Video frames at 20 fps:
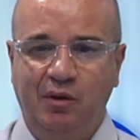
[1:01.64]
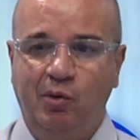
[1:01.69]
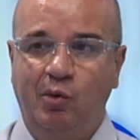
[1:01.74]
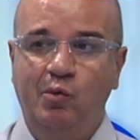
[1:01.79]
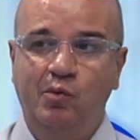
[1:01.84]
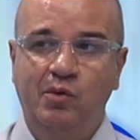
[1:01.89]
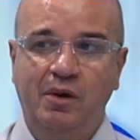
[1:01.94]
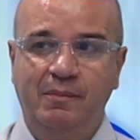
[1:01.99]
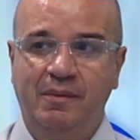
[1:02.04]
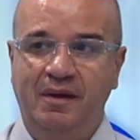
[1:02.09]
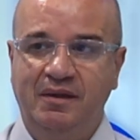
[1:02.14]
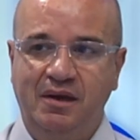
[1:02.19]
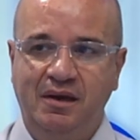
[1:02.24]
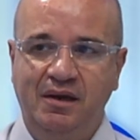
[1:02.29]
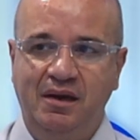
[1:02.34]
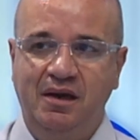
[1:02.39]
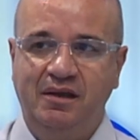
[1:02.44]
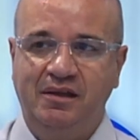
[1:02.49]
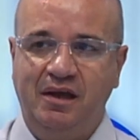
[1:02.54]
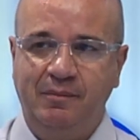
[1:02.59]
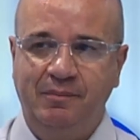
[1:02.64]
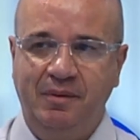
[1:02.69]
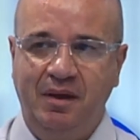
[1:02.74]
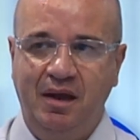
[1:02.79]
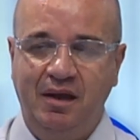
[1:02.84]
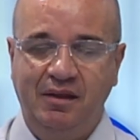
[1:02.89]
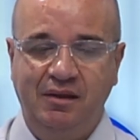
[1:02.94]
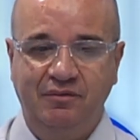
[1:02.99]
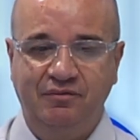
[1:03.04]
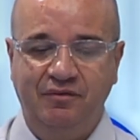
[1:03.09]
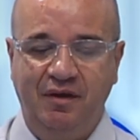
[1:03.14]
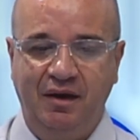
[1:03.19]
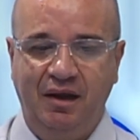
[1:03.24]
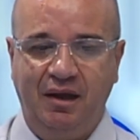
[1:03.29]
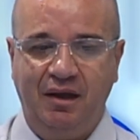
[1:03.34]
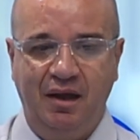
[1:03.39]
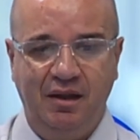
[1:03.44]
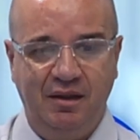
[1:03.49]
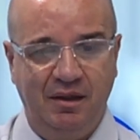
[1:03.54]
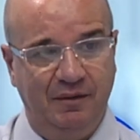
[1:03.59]
القوه البدنيه اللي ظهر بها هذا
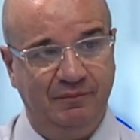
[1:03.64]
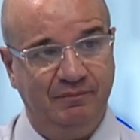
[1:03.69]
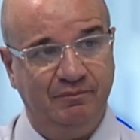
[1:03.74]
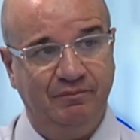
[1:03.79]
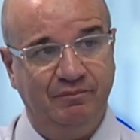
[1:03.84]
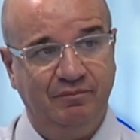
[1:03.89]
الفريق هذا